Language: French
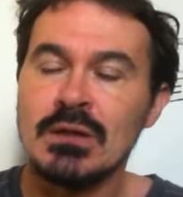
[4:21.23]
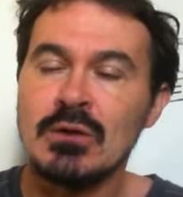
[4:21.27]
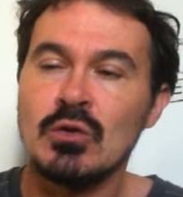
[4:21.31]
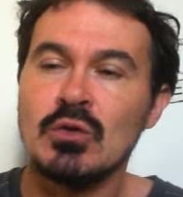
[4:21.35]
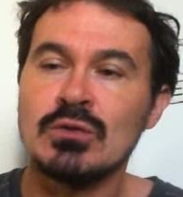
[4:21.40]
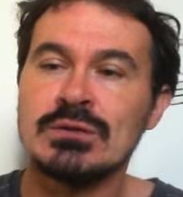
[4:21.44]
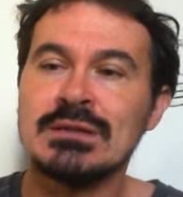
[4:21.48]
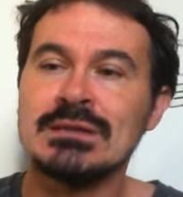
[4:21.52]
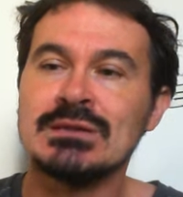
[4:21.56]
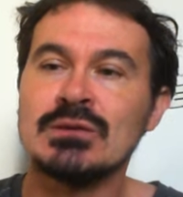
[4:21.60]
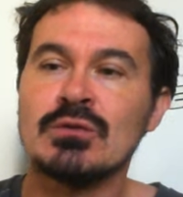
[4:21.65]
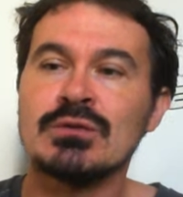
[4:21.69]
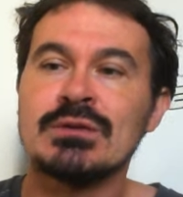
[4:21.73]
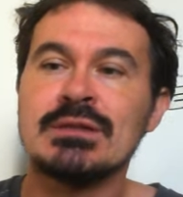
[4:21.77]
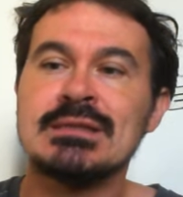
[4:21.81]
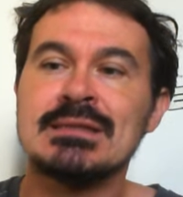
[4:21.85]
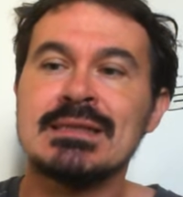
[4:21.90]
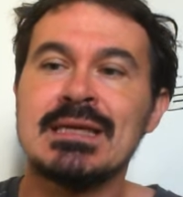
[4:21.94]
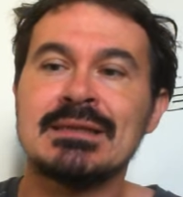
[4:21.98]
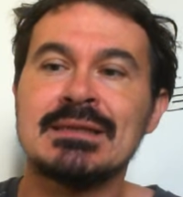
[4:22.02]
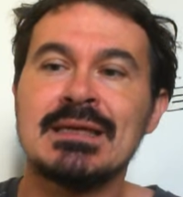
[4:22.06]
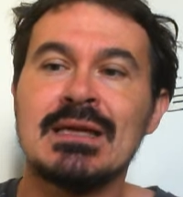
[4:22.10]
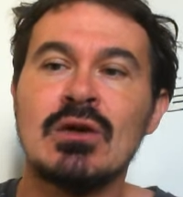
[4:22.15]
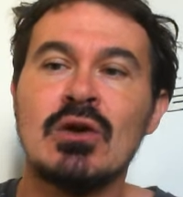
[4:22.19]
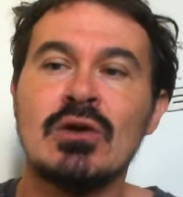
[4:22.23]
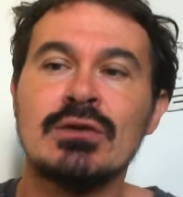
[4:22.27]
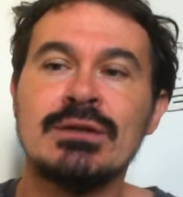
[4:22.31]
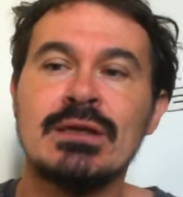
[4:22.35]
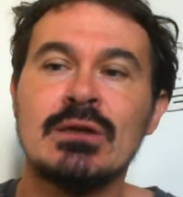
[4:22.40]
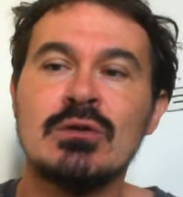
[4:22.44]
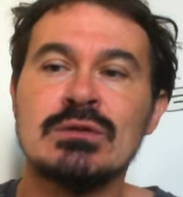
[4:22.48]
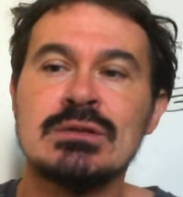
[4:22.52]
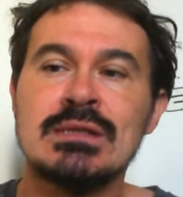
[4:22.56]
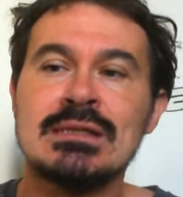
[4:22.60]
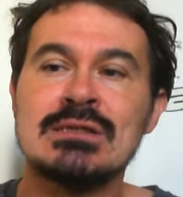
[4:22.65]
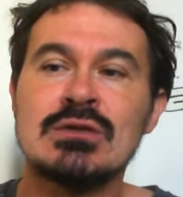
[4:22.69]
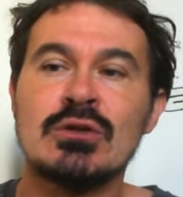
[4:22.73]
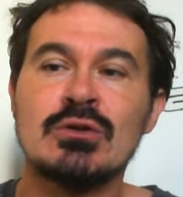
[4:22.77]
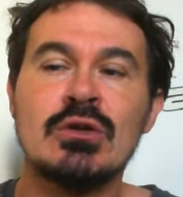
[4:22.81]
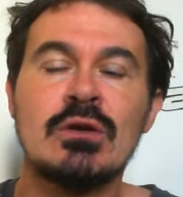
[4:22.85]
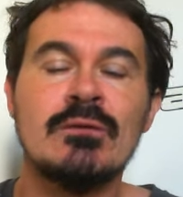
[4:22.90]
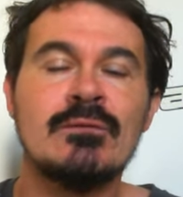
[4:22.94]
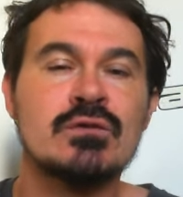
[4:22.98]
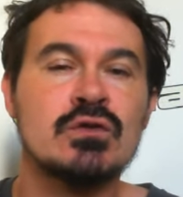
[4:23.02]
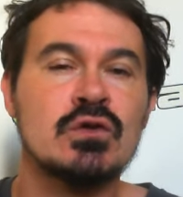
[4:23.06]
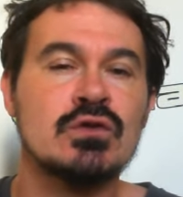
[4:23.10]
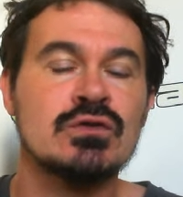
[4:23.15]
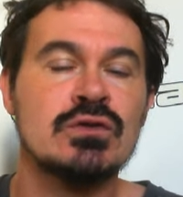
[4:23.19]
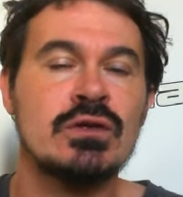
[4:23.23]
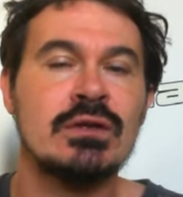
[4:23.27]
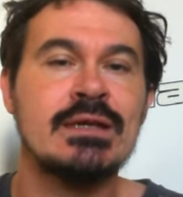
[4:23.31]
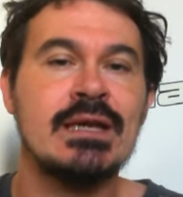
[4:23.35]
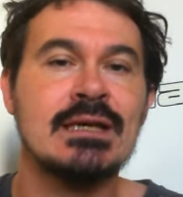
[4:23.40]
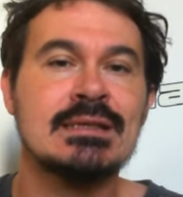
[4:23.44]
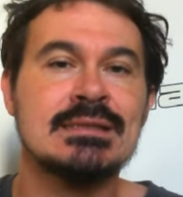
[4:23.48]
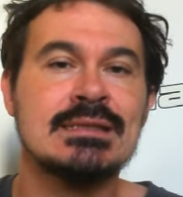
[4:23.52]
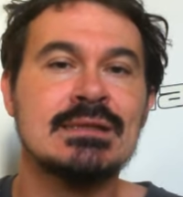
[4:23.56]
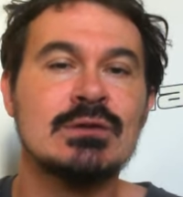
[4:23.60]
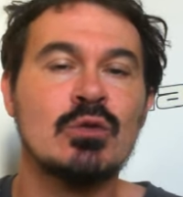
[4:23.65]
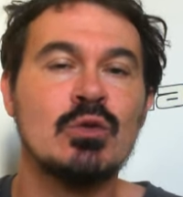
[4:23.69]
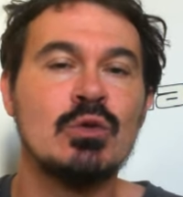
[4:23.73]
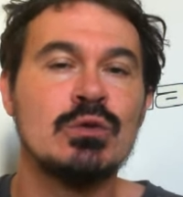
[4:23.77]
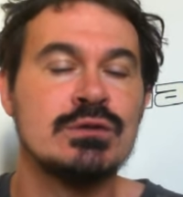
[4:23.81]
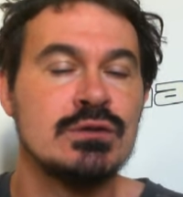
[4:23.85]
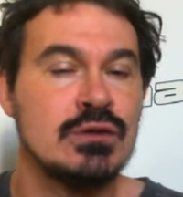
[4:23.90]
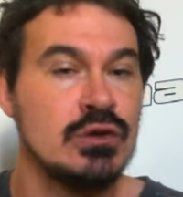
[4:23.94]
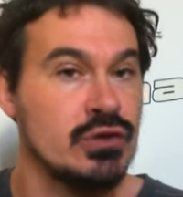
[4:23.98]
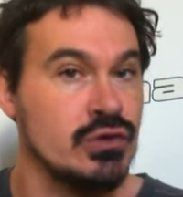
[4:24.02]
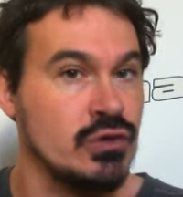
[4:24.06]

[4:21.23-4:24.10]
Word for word: Le 610 Catalogne et le 609 Chancelière Citrus.